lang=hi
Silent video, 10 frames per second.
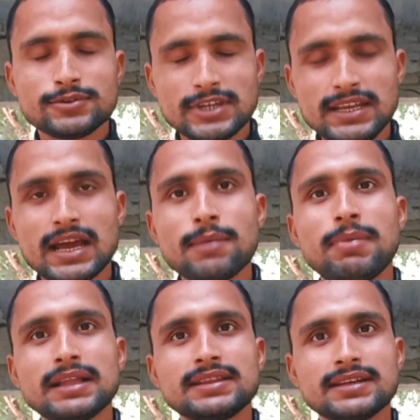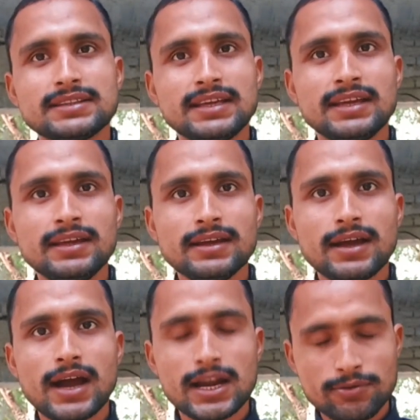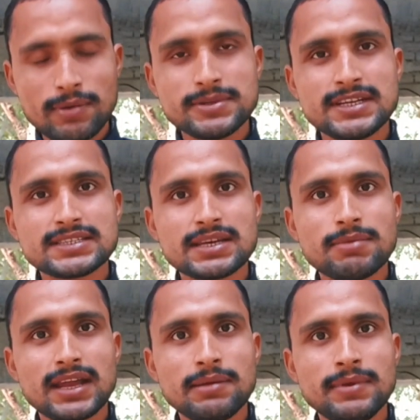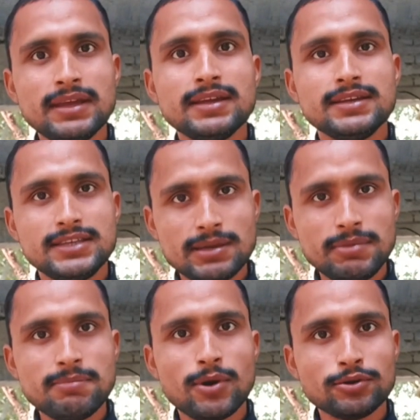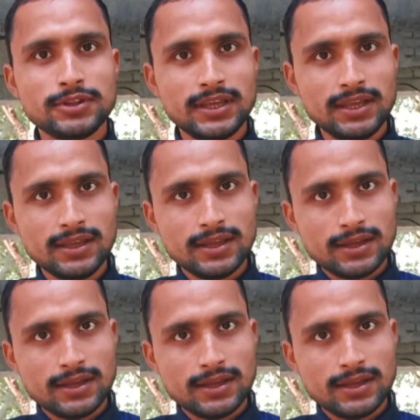तो चलिए अब बात करते हैं आठवें बिजनेस के बारे में ये भी बहुत ही